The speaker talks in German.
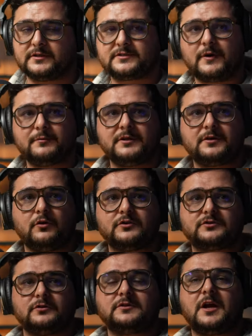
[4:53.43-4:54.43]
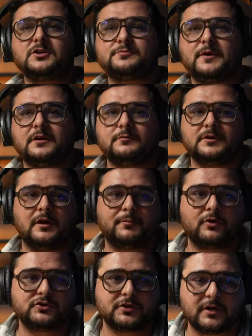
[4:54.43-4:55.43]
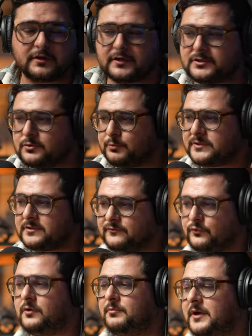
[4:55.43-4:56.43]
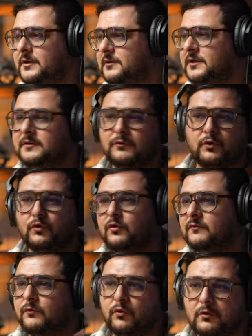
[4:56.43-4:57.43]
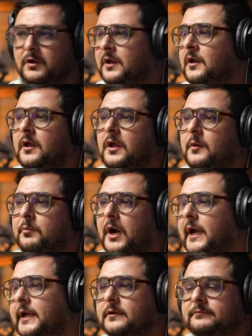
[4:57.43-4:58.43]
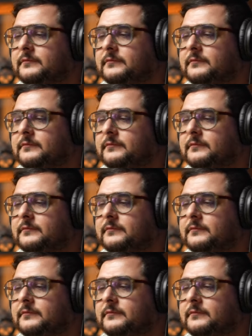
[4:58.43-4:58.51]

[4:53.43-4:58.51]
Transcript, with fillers: Zwei Meter Horizontalsperre mit einer Baustelleneinrichtung, ein bisschen vorarbeiten, liegen wir irgendwo bei